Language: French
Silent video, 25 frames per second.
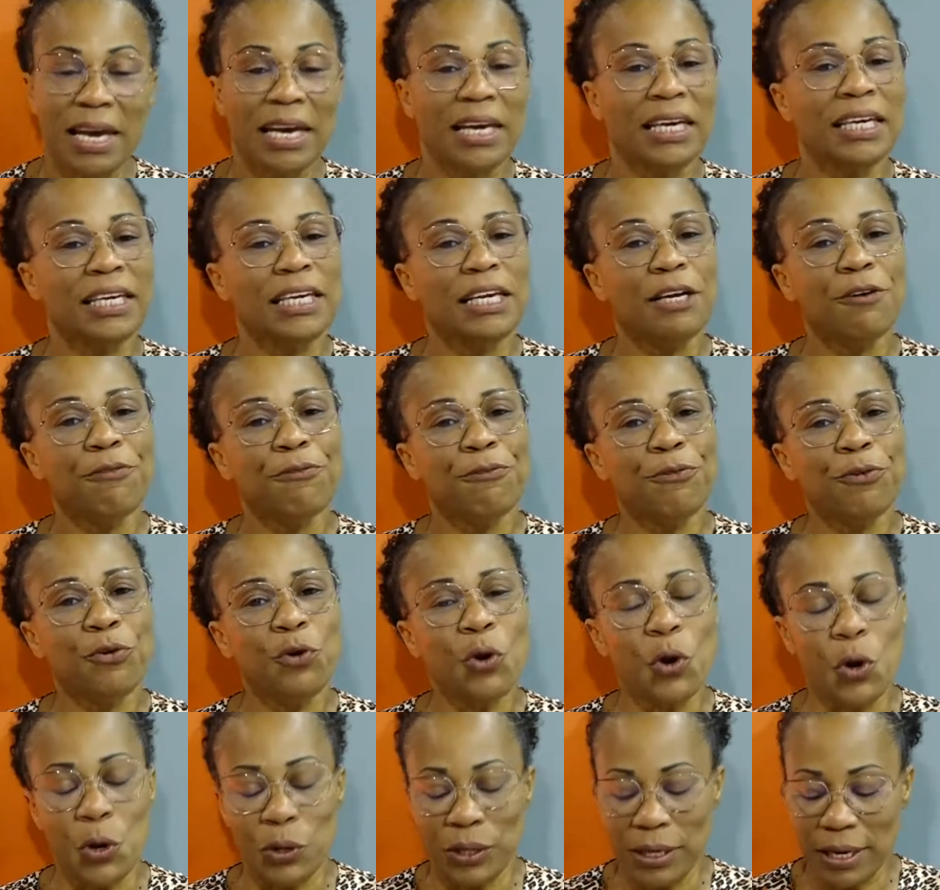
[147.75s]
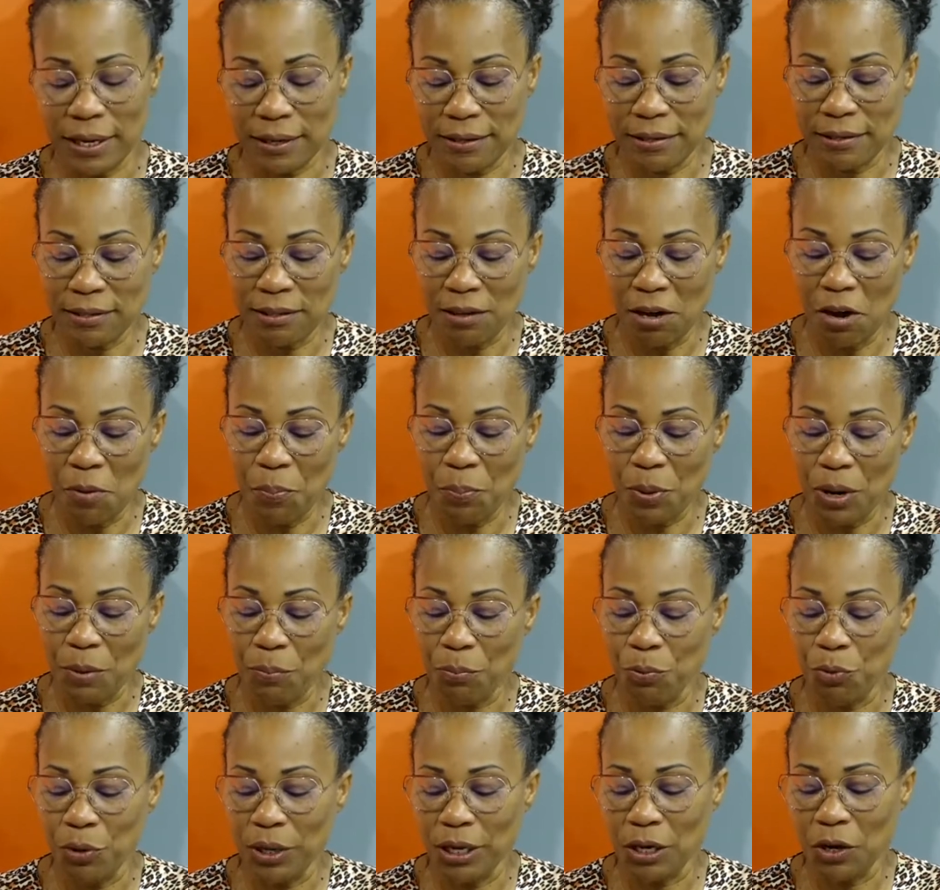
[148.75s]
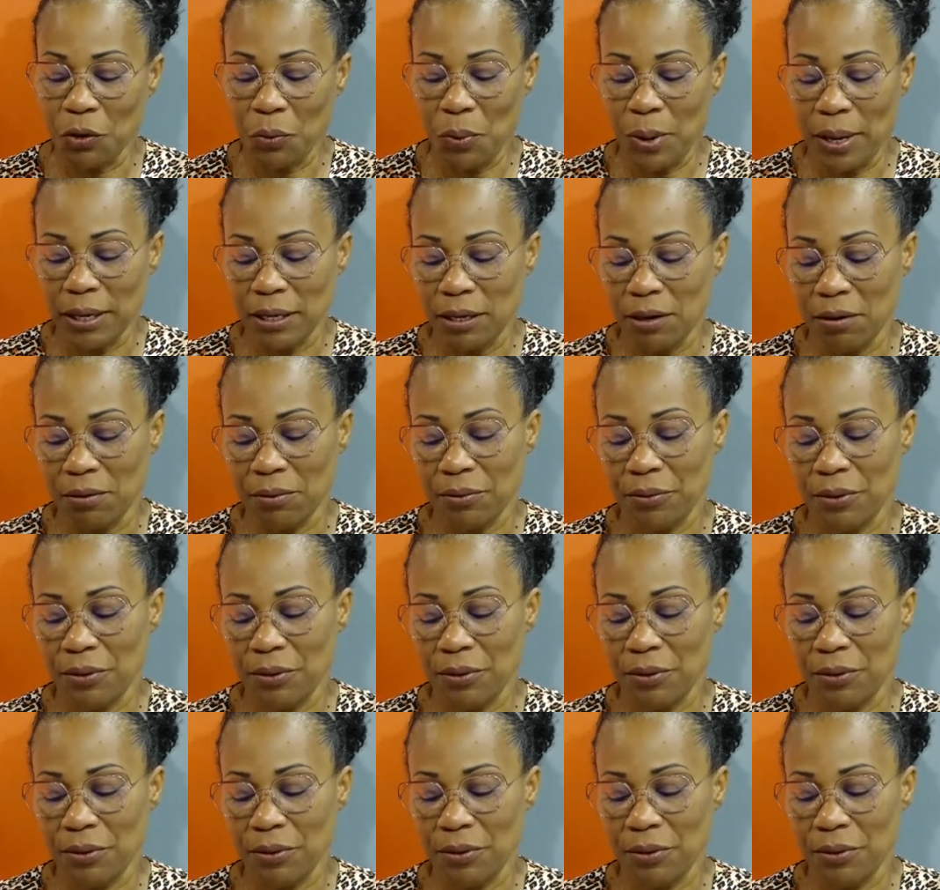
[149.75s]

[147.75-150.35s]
Il fut un exemple pour les croyants.